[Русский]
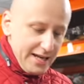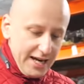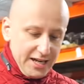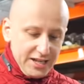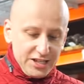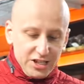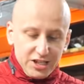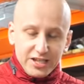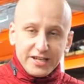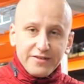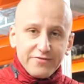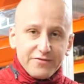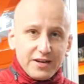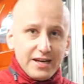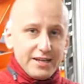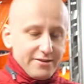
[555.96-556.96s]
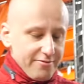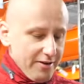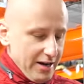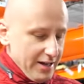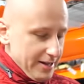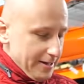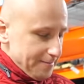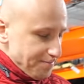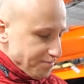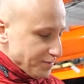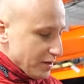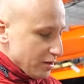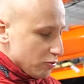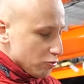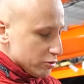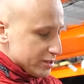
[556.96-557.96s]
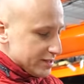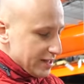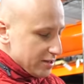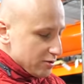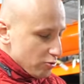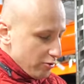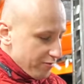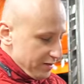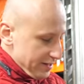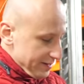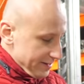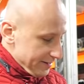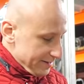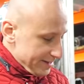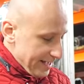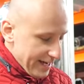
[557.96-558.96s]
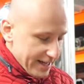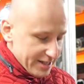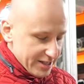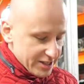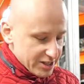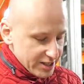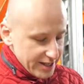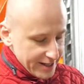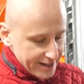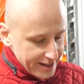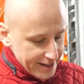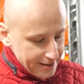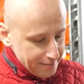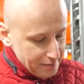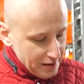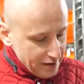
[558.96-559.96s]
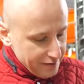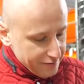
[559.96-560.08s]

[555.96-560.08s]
Также шкив коленвала установлен на шейке